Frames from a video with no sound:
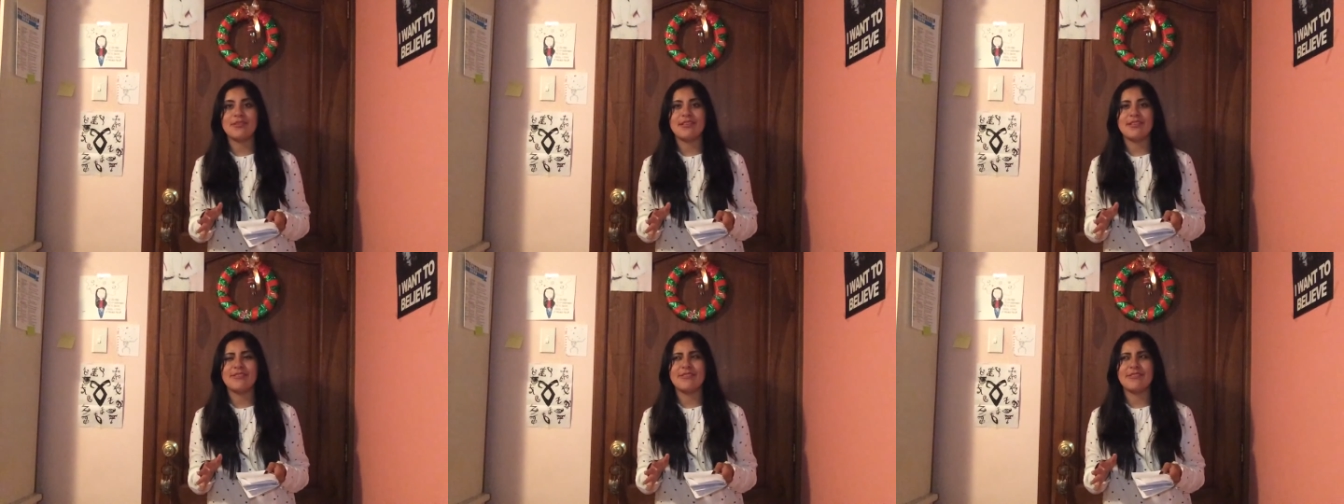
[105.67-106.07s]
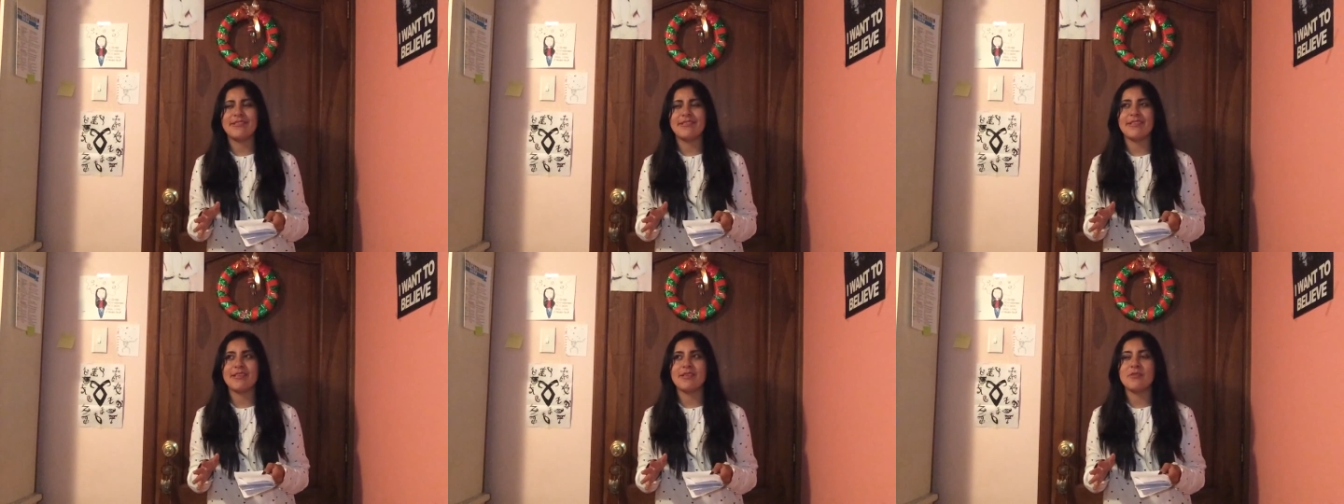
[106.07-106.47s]

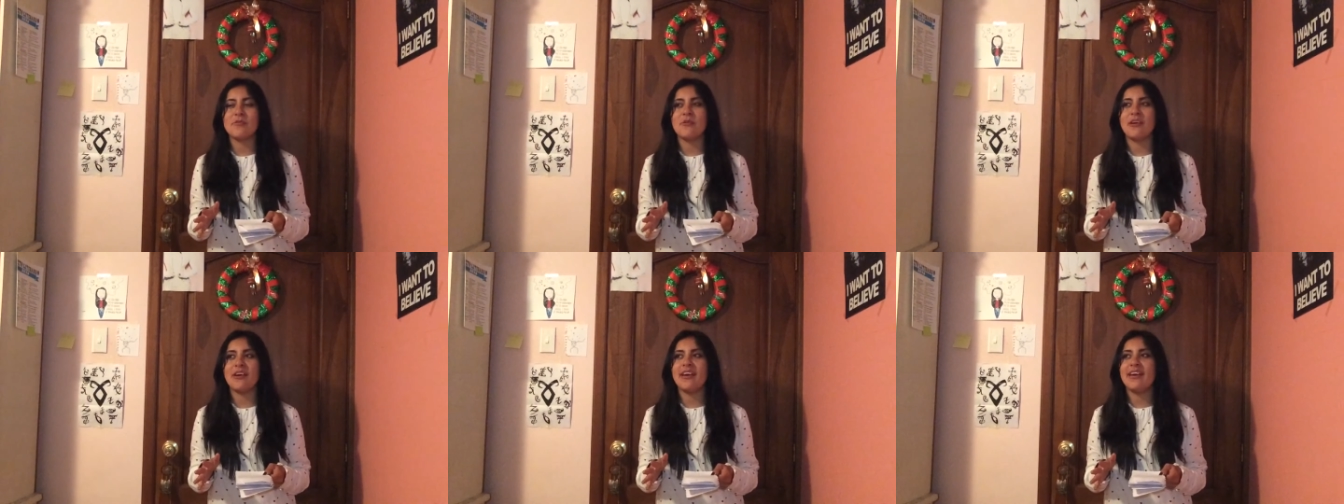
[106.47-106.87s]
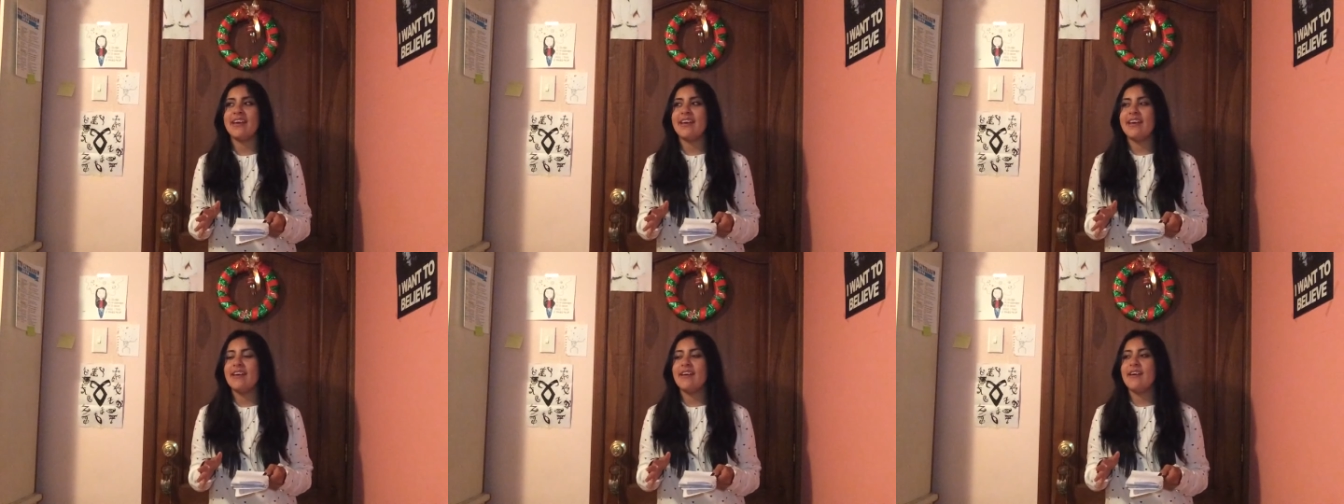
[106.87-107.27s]
Entonces, es como que
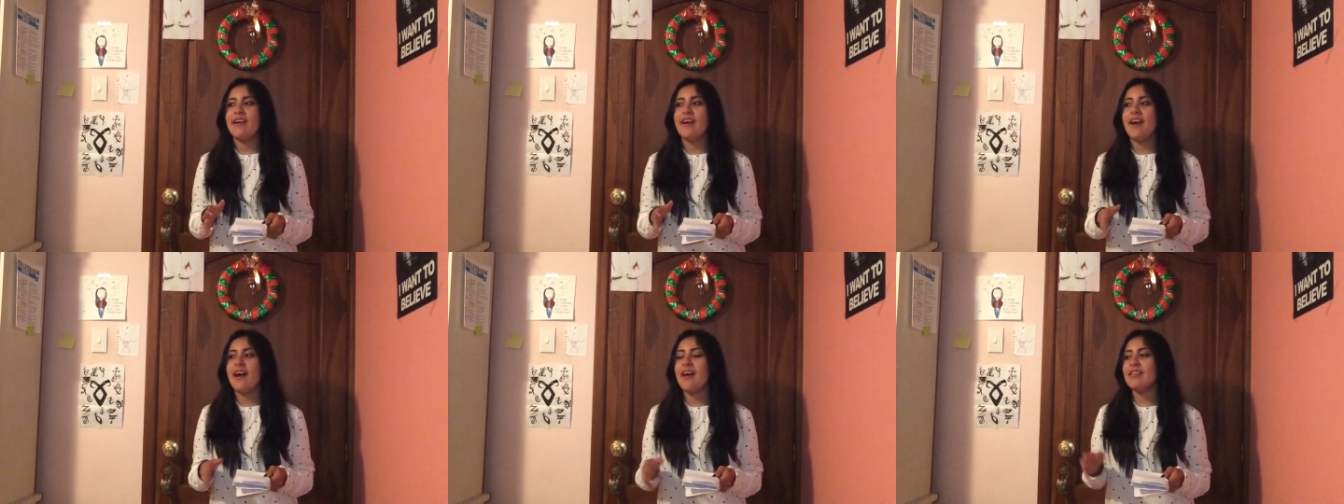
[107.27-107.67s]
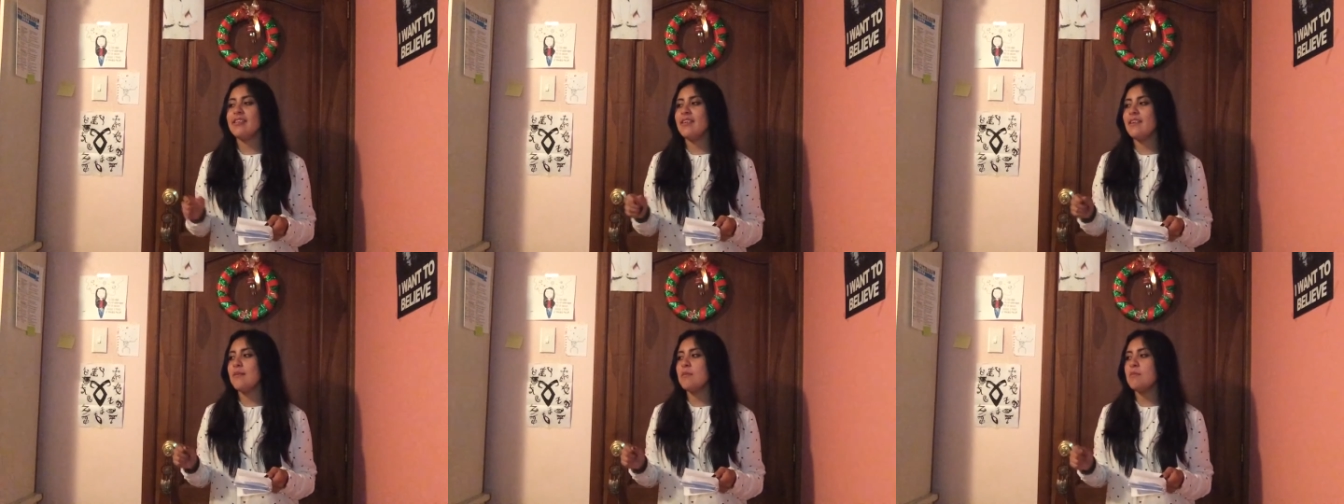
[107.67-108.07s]
Ah,
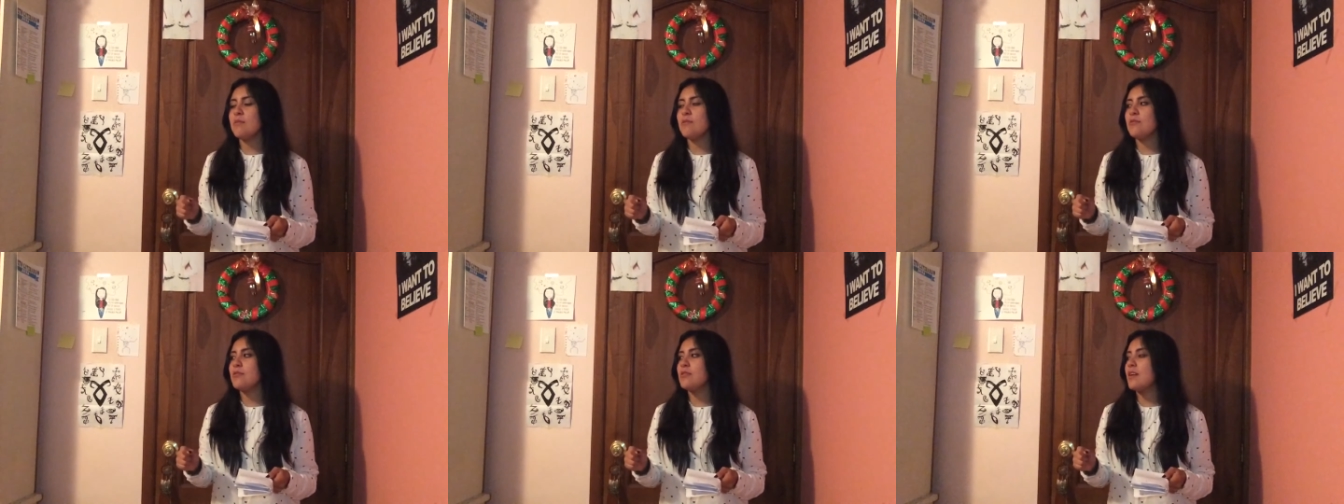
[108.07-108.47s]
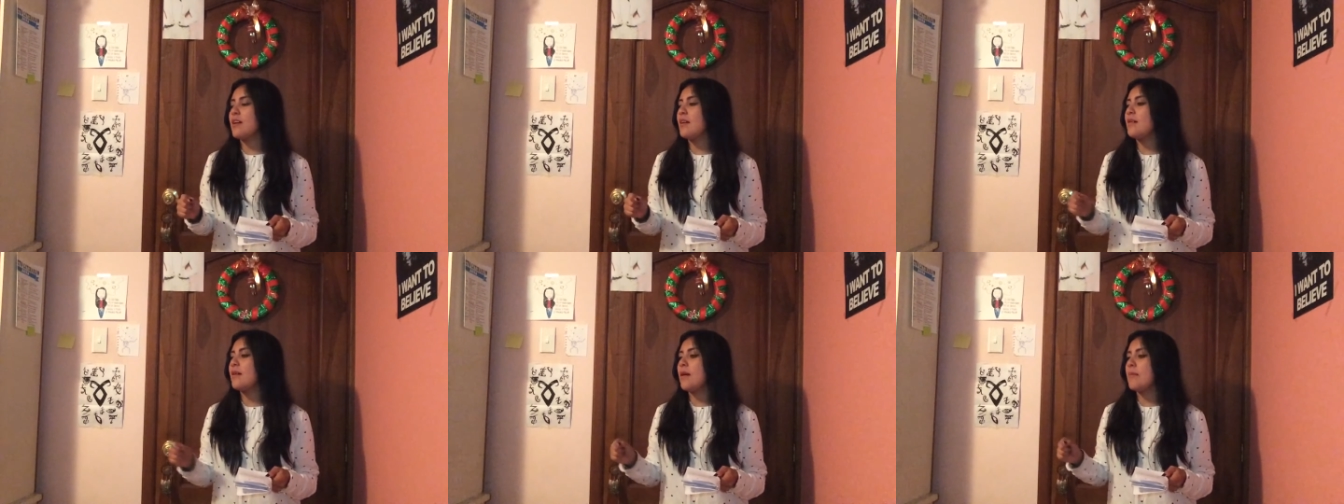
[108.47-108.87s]
sí, a mí me
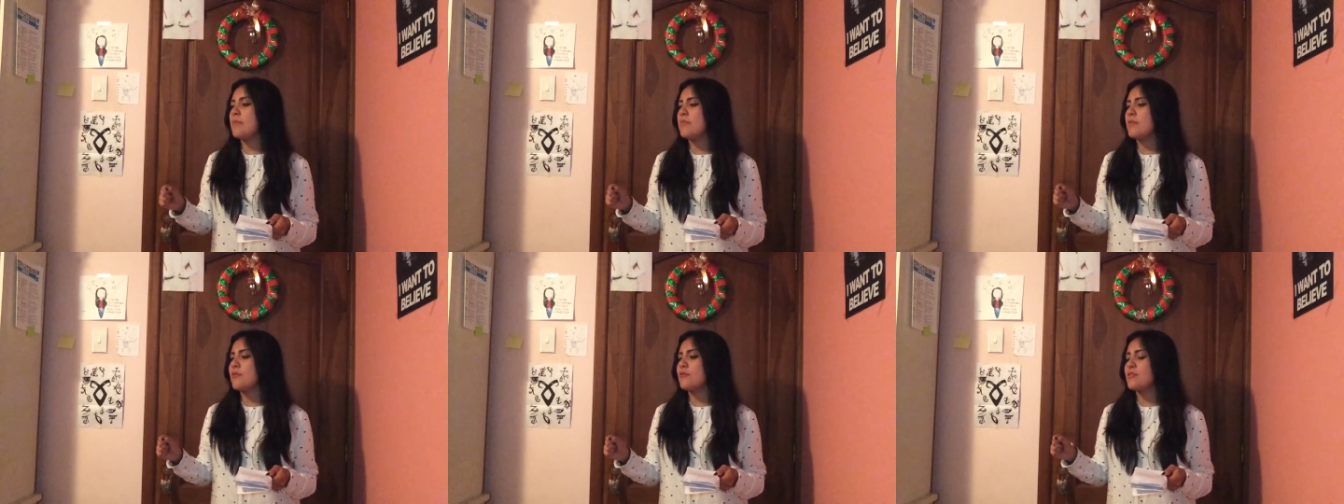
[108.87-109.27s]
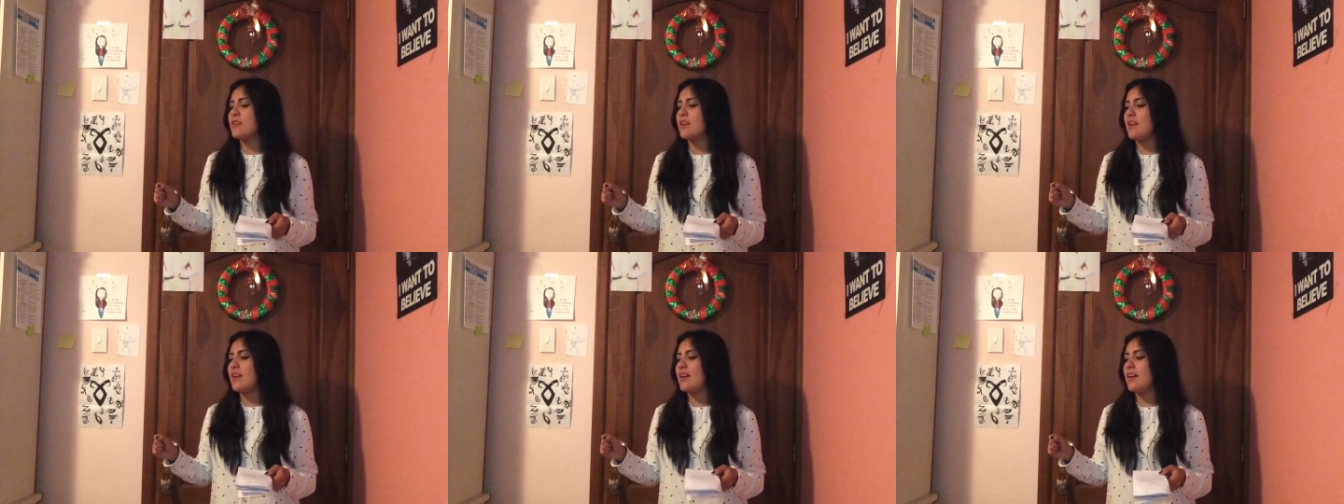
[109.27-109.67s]
gusta, a mí me gusta
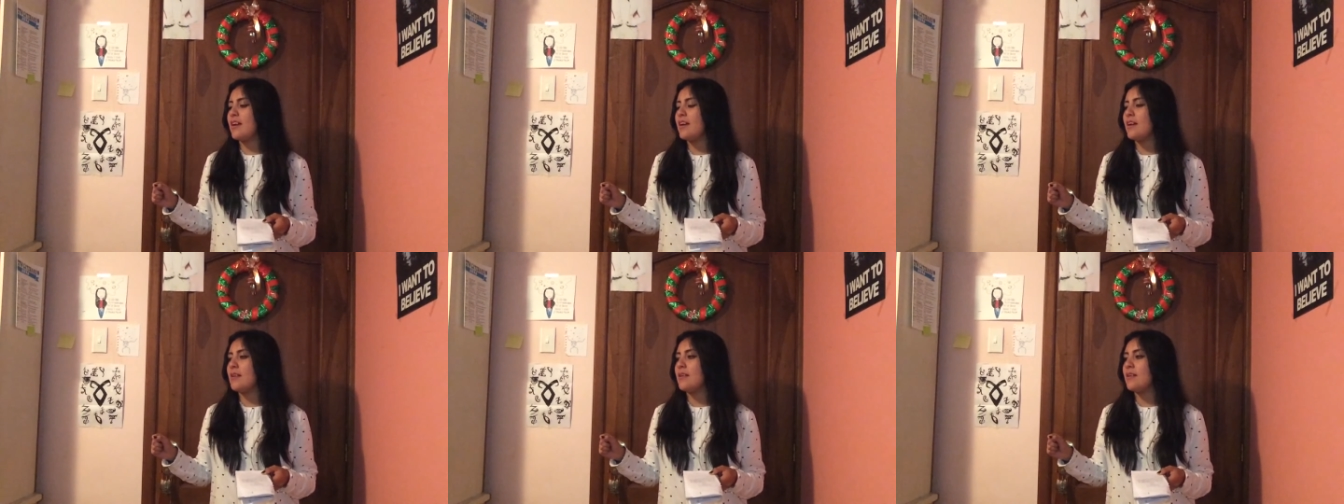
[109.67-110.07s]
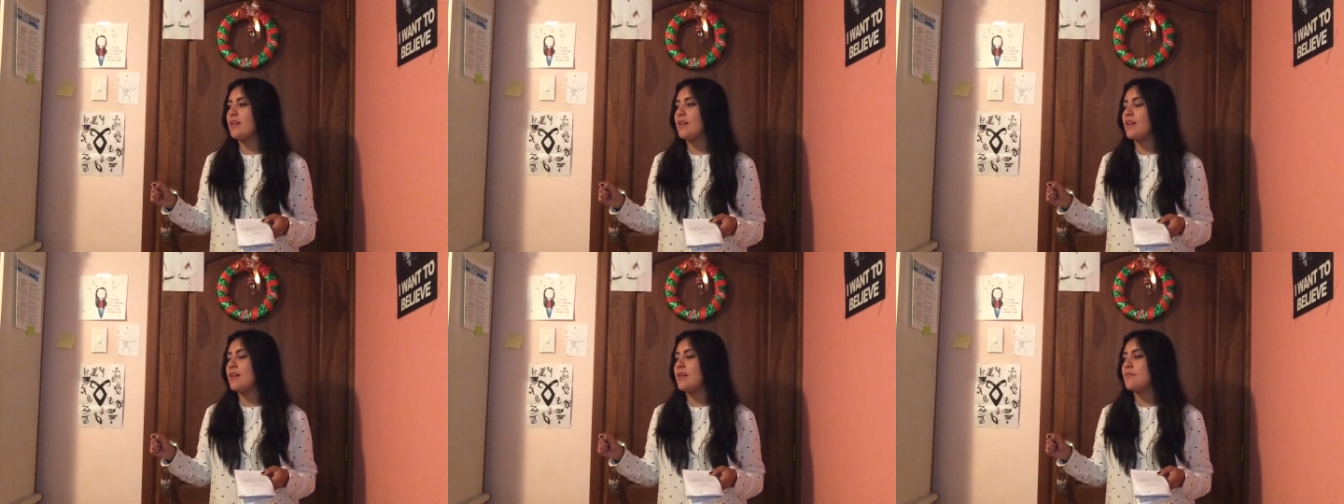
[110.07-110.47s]
leer,
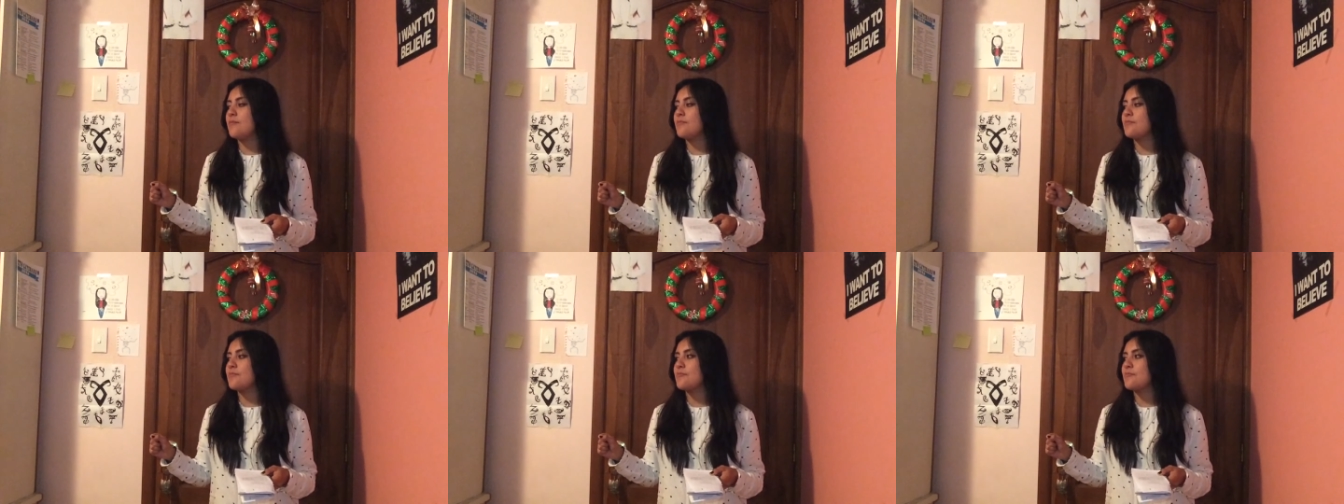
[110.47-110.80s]
em,